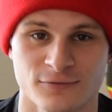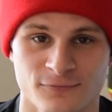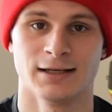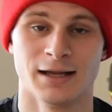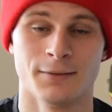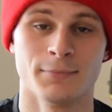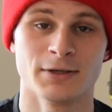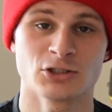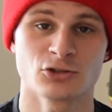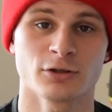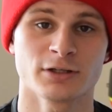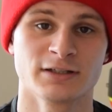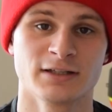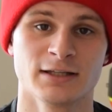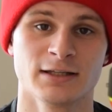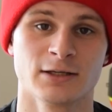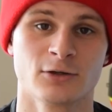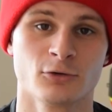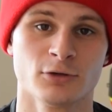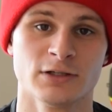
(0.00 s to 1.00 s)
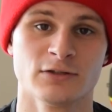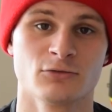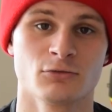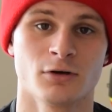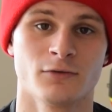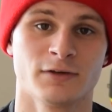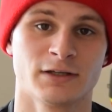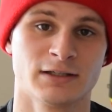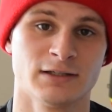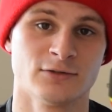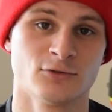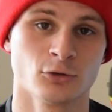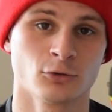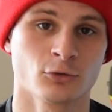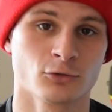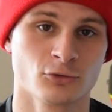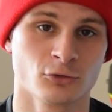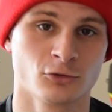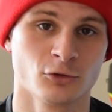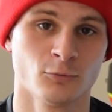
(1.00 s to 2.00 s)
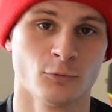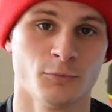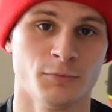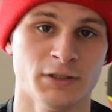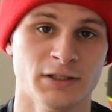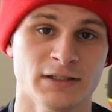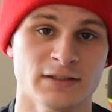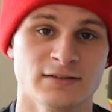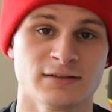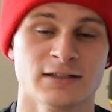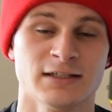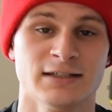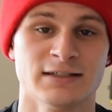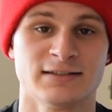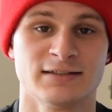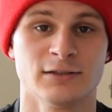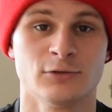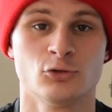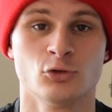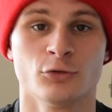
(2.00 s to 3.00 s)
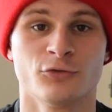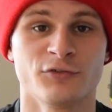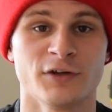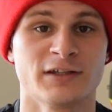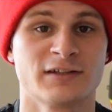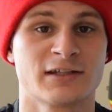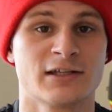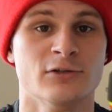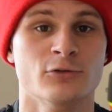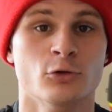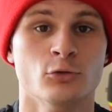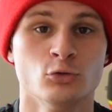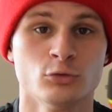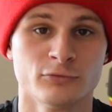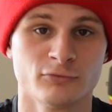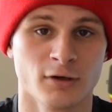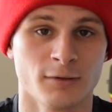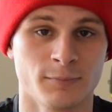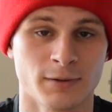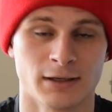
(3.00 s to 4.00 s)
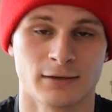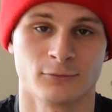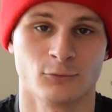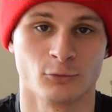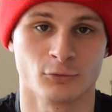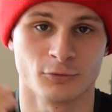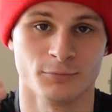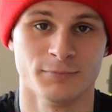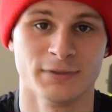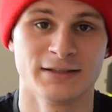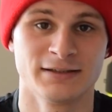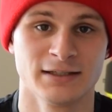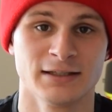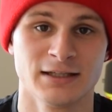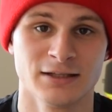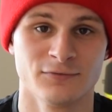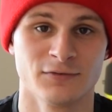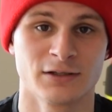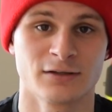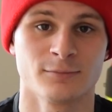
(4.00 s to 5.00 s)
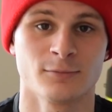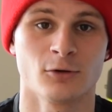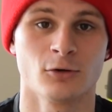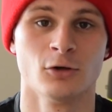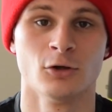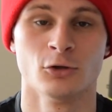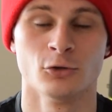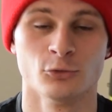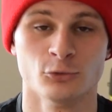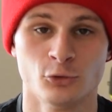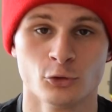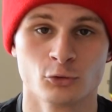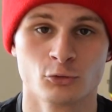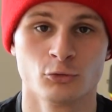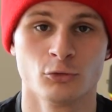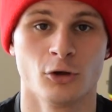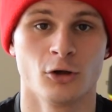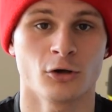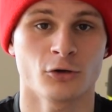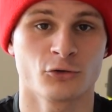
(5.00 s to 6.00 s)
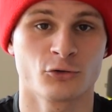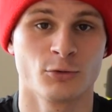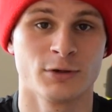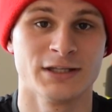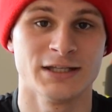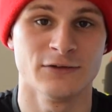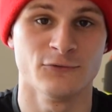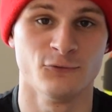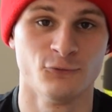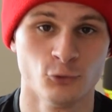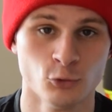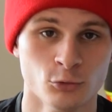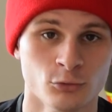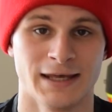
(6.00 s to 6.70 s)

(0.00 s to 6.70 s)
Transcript: La majorité des collisions avec les autres automobilistes, c'est dû au fait qu'ils ne nous voient pas. Donc mettez des vêtements de couleur, soyez vus.